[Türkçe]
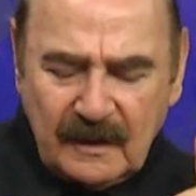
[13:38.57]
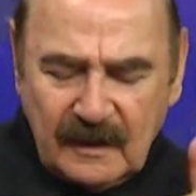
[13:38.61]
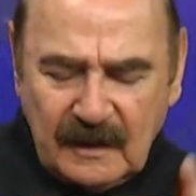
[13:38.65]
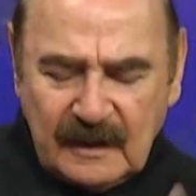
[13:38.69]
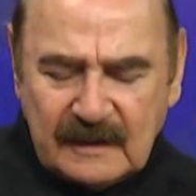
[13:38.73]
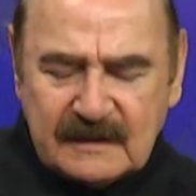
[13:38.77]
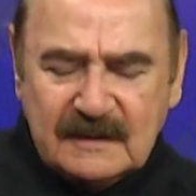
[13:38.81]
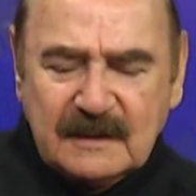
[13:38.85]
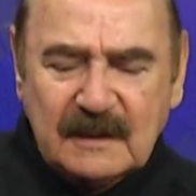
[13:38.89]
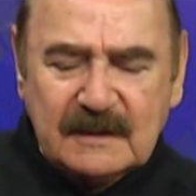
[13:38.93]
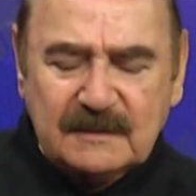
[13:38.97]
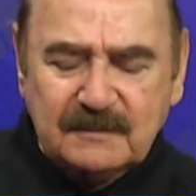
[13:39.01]

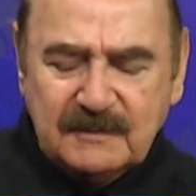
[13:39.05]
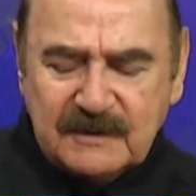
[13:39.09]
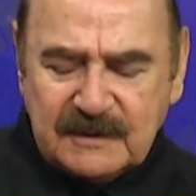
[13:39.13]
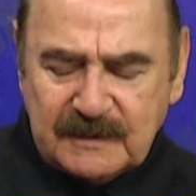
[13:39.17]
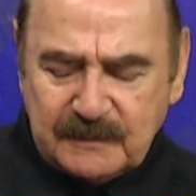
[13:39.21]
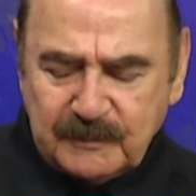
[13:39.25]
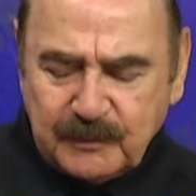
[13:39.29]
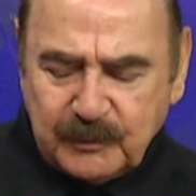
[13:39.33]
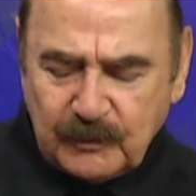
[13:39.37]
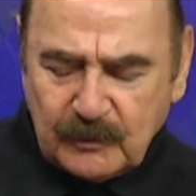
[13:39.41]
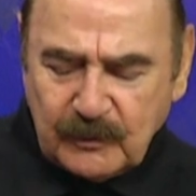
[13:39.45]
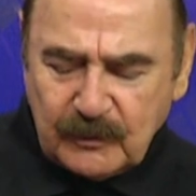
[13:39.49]
Esas
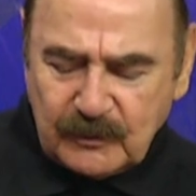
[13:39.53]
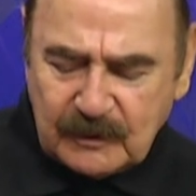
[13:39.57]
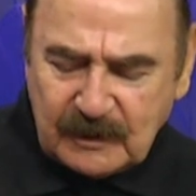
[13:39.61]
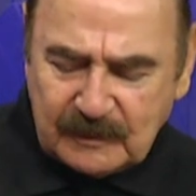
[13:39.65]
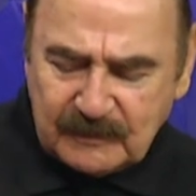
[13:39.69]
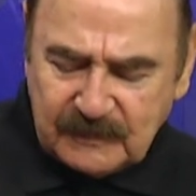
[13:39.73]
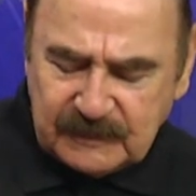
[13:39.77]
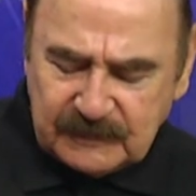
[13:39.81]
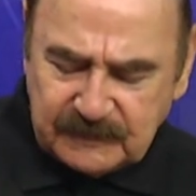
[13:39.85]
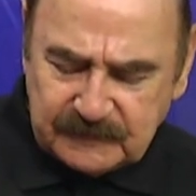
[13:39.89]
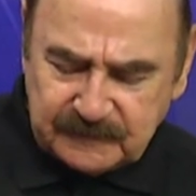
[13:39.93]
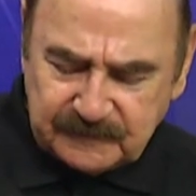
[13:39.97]
bizim
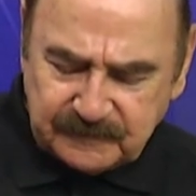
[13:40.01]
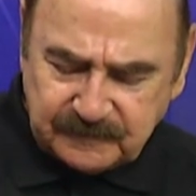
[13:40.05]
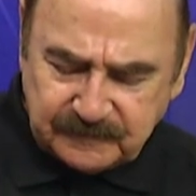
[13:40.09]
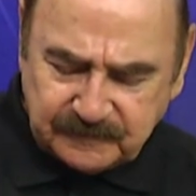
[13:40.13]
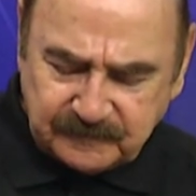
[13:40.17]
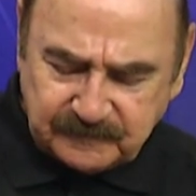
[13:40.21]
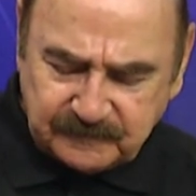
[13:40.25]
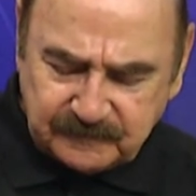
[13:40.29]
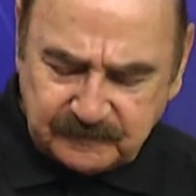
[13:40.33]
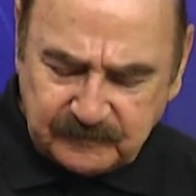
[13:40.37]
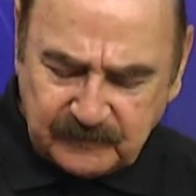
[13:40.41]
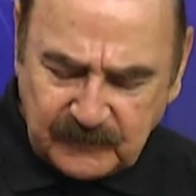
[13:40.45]
programın
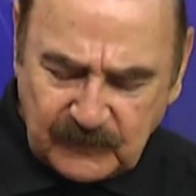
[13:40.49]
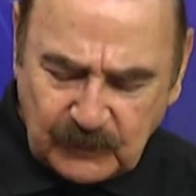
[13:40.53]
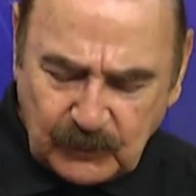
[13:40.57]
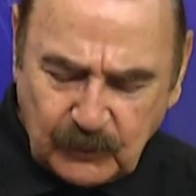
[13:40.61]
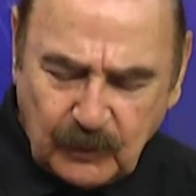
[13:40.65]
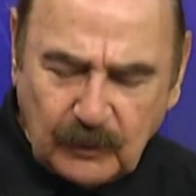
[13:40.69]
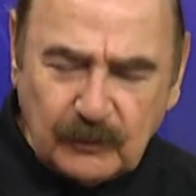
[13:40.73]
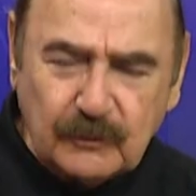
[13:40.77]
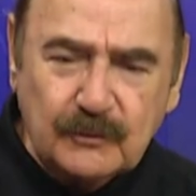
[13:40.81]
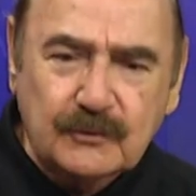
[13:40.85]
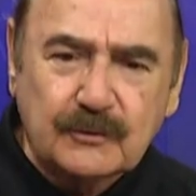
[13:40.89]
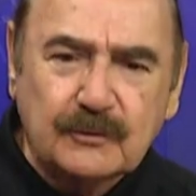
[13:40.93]

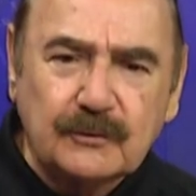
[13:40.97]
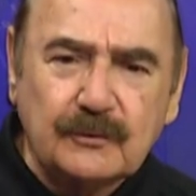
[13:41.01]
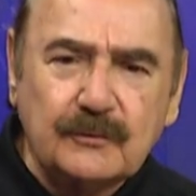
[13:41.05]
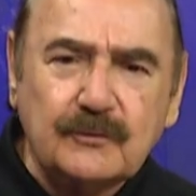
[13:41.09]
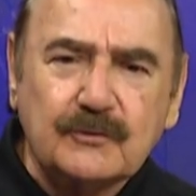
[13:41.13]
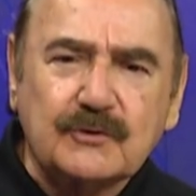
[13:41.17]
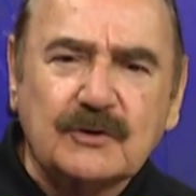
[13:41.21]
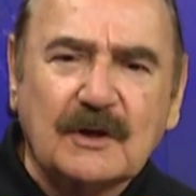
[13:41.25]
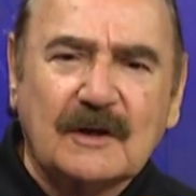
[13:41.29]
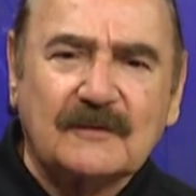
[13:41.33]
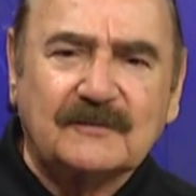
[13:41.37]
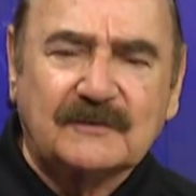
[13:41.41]
konusu
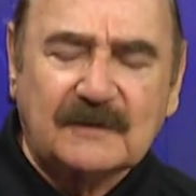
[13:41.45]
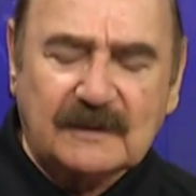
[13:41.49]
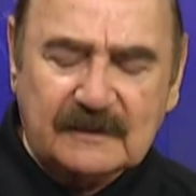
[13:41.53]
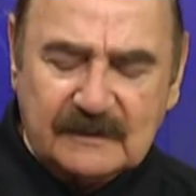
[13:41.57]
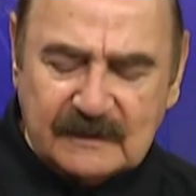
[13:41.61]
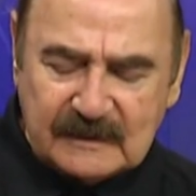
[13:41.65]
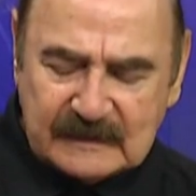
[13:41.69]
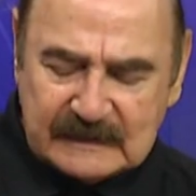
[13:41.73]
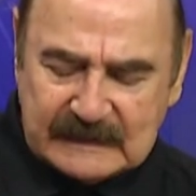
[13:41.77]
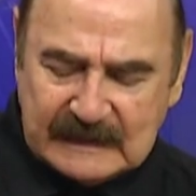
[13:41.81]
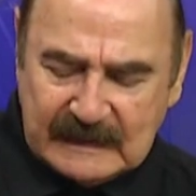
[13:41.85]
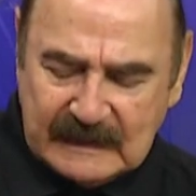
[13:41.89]
3
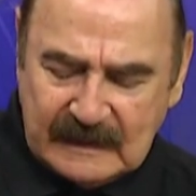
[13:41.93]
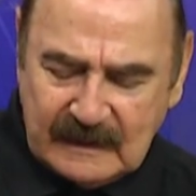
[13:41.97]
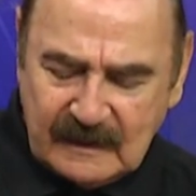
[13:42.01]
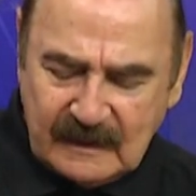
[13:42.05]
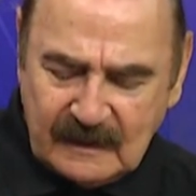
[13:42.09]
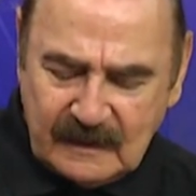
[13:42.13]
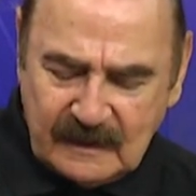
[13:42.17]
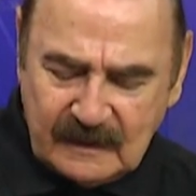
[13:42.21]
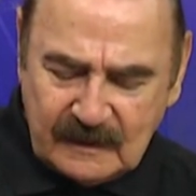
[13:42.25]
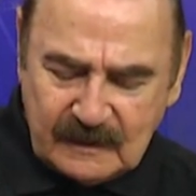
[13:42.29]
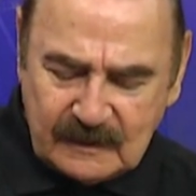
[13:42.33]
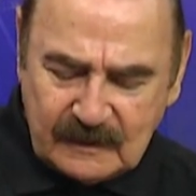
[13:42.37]
haftadır
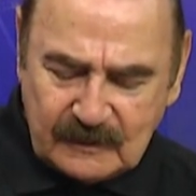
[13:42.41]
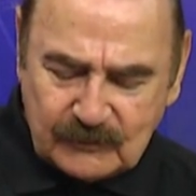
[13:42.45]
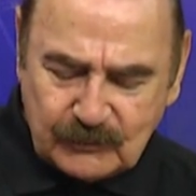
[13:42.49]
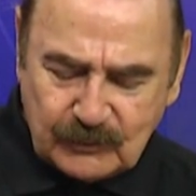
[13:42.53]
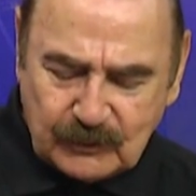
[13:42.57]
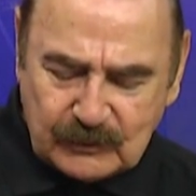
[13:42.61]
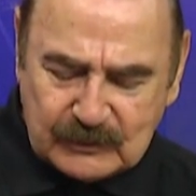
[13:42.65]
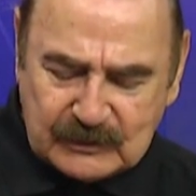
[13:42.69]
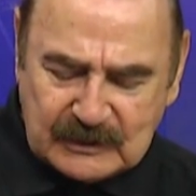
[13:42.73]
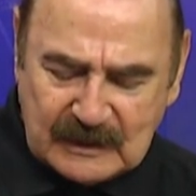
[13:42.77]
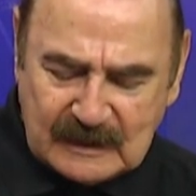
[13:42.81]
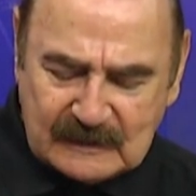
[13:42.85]

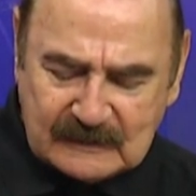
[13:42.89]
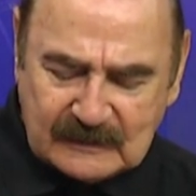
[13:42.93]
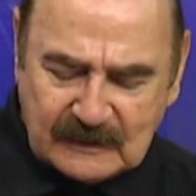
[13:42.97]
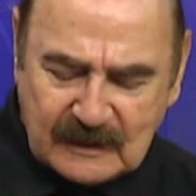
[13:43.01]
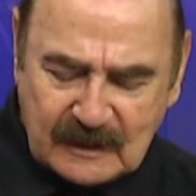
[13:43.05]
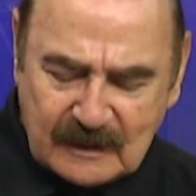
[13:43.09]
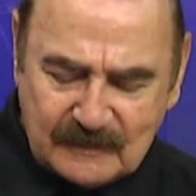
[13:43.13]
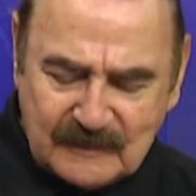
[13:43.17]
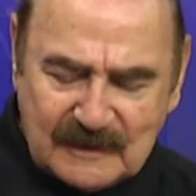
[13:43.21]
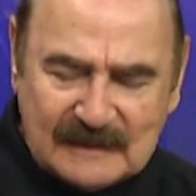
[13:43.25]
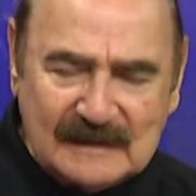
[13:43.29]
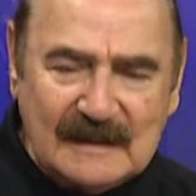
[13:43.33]
sosyal
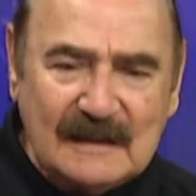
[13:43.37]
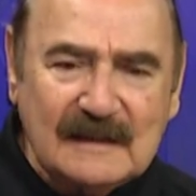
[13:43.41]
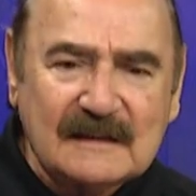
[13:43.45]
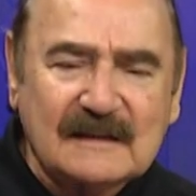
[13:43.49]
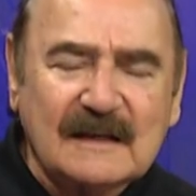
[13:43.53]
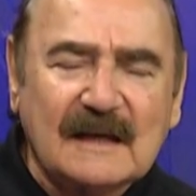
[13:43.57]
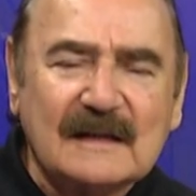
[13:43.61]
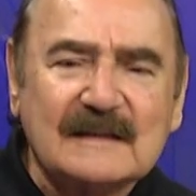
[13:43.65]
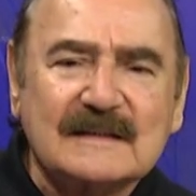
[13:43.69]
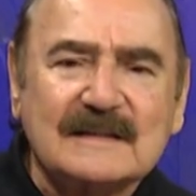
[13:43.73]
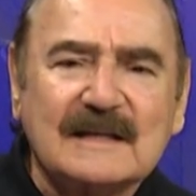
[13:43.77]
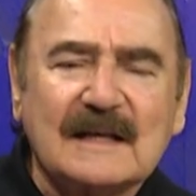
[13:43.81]
tarama değil
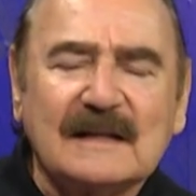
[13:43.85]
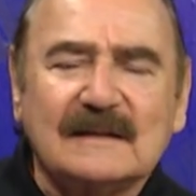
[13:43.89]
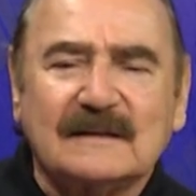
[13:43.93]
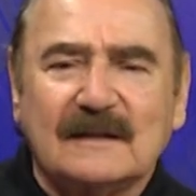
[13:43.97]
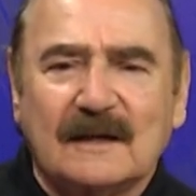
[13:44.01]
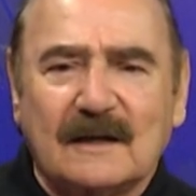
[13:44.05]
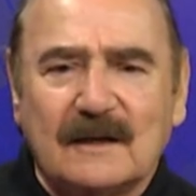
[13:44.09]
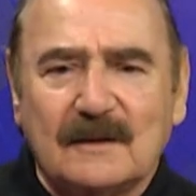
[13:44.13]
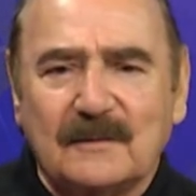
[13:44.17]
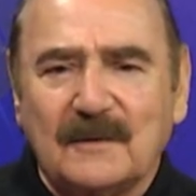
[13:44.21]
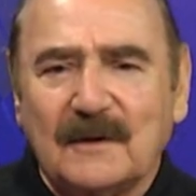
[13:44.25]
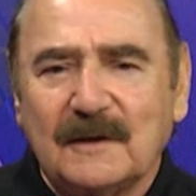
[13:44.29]
kentsel
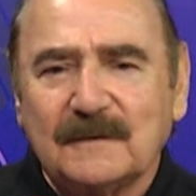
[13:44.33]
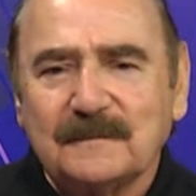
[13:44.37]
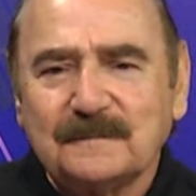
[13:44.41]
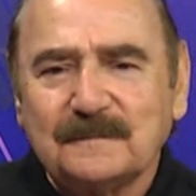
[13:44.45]
tarama.